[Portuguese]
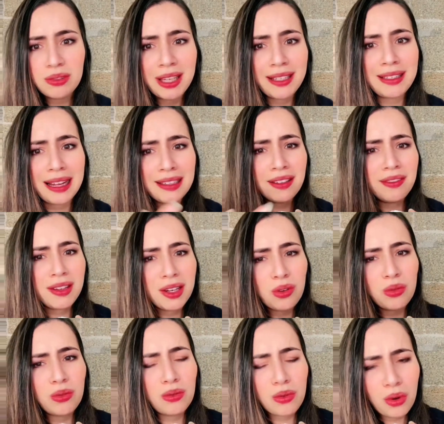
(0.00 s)
tem nada a ver
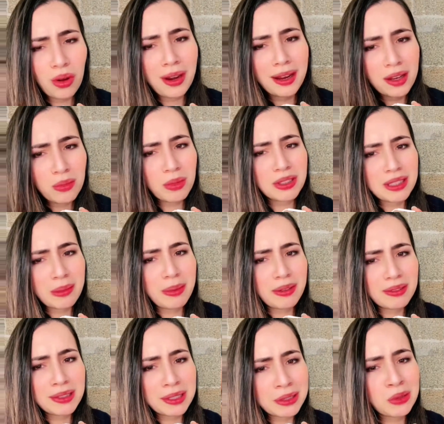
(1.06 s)
com o colar que eu mostrei para
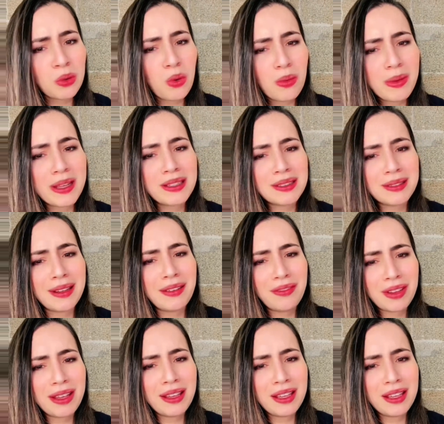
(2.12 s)
vocês no começo, né? Fica